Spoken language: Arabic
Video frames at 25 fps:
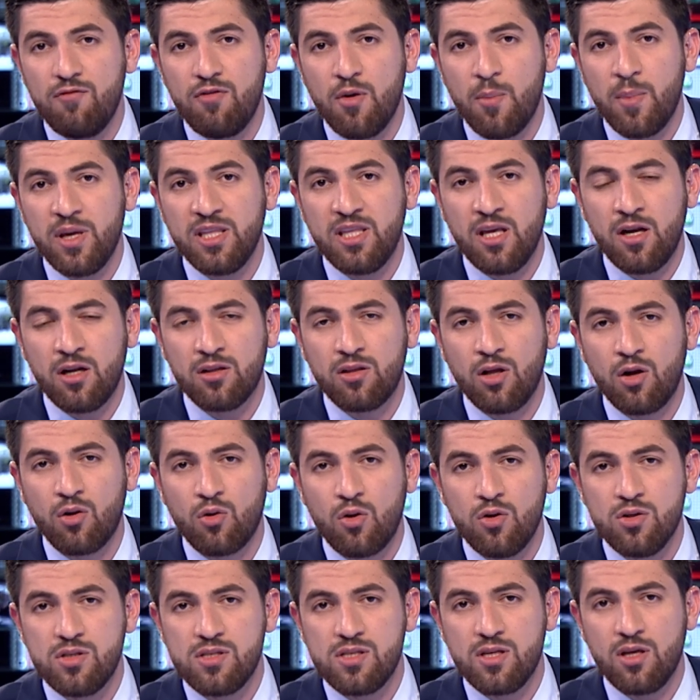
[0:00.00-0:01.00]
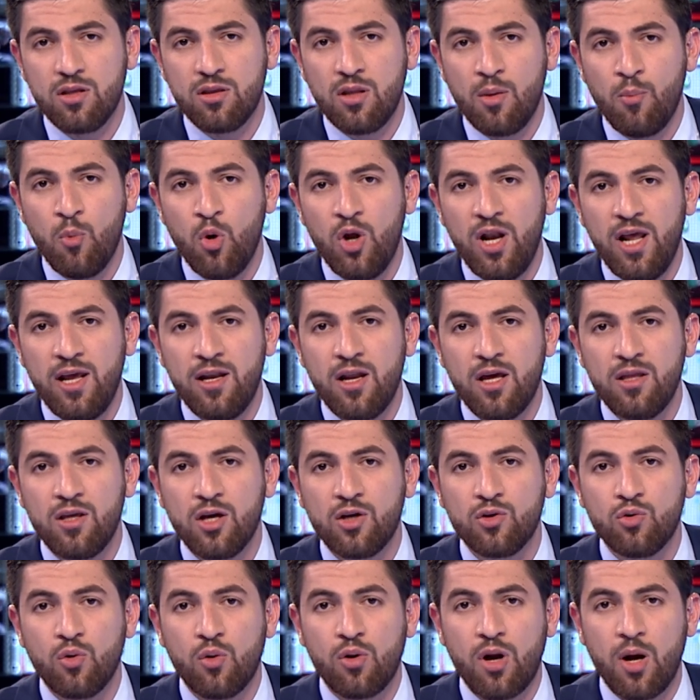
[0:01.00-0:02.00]
في مدينة القدس ينضم
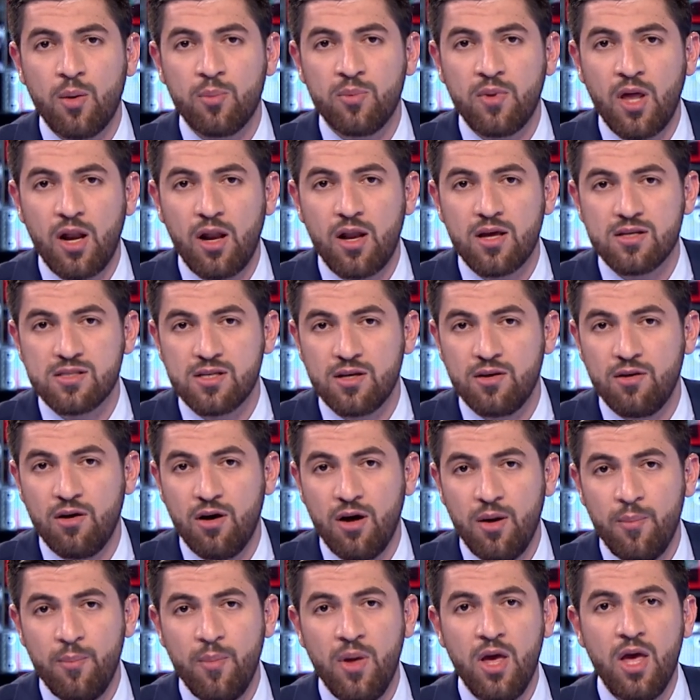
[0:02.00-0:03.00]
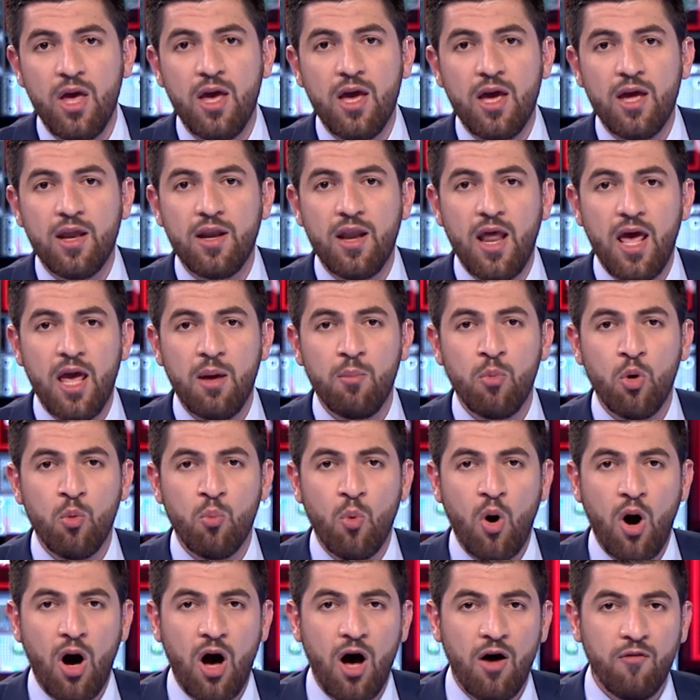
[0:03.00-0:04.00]
إلينا دكتور عبد الله صيام
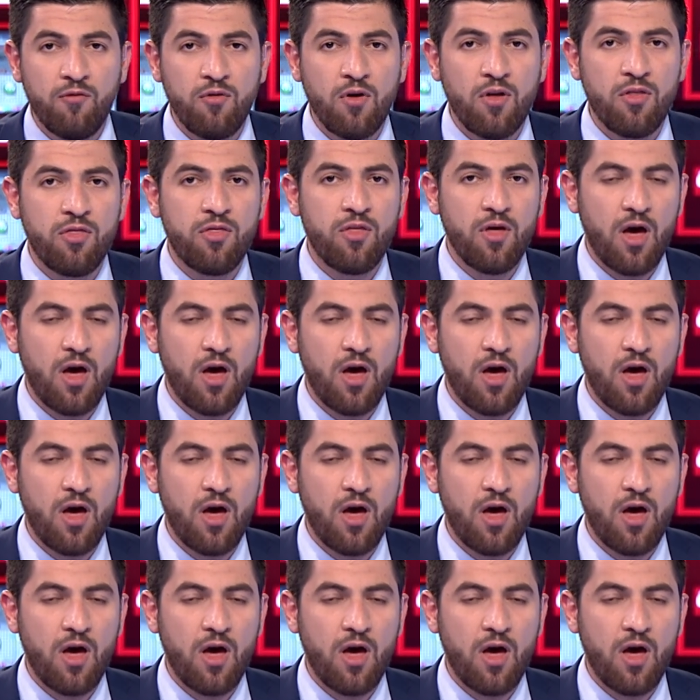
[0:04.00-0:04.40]
نائب محافظ